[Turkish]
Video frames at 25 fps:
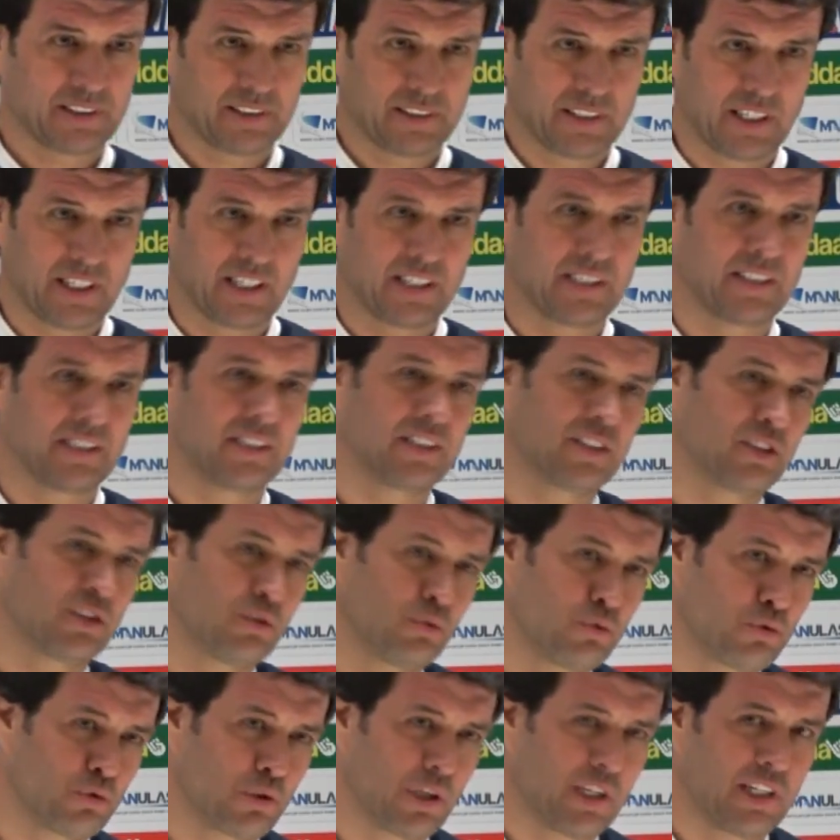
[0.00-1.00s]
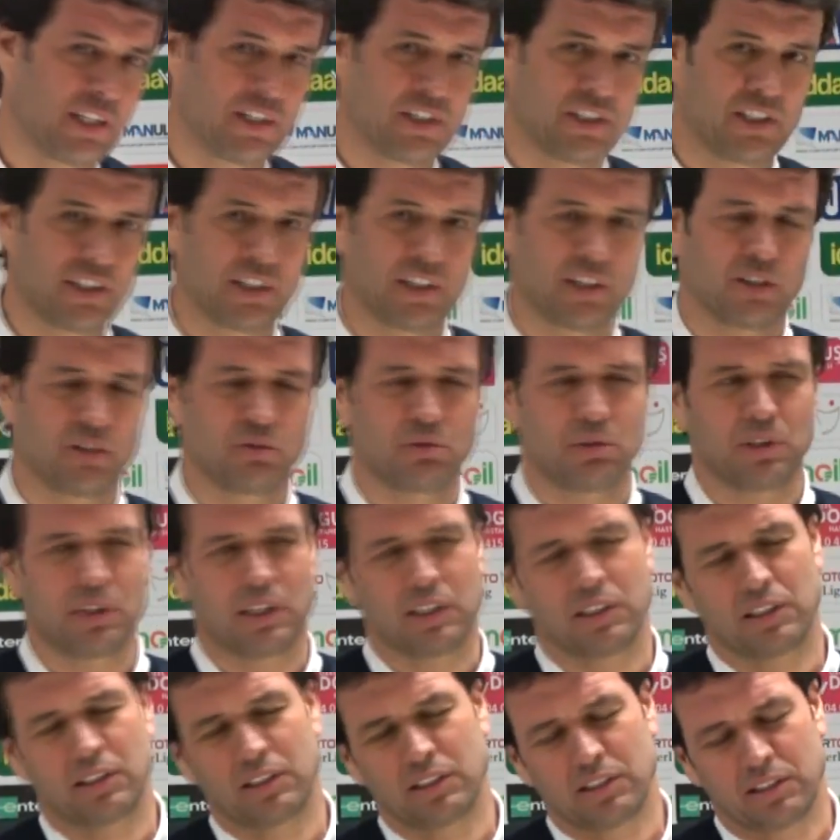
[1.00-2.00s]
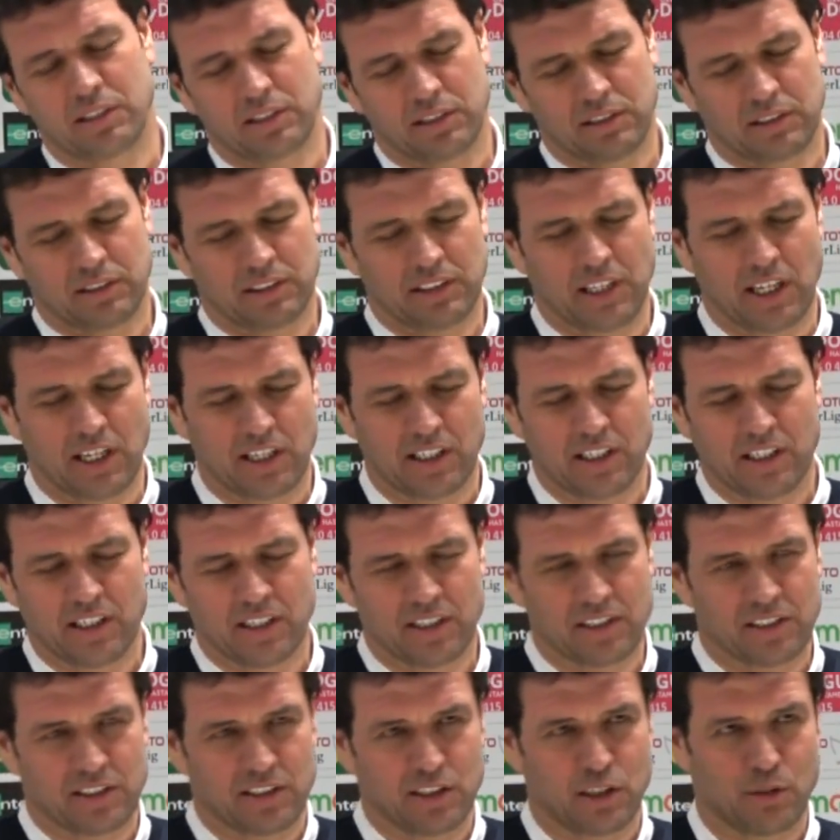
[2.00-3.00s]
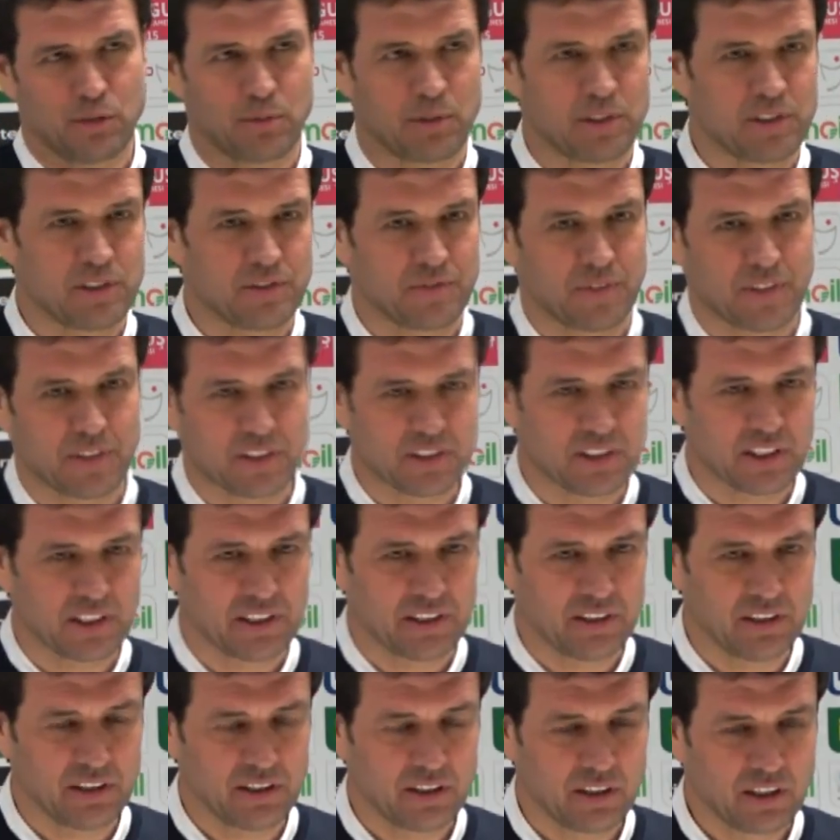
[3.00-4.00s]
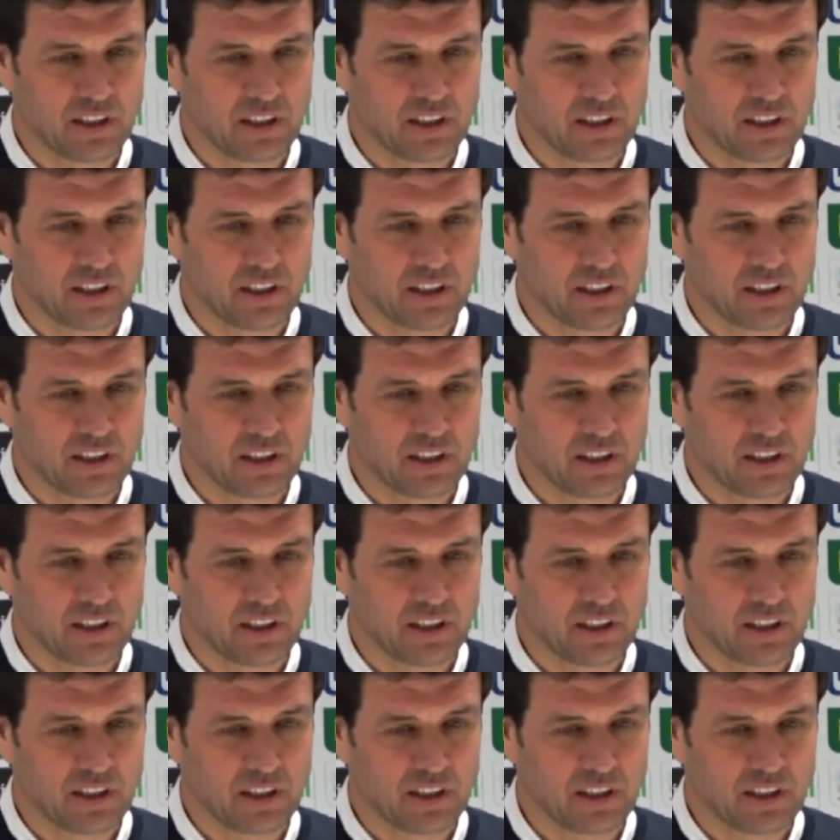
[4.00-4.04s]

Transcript: Yani işte üç kaleciyi kadroya aldık. Yerli azdı, yabancı fazlaydı.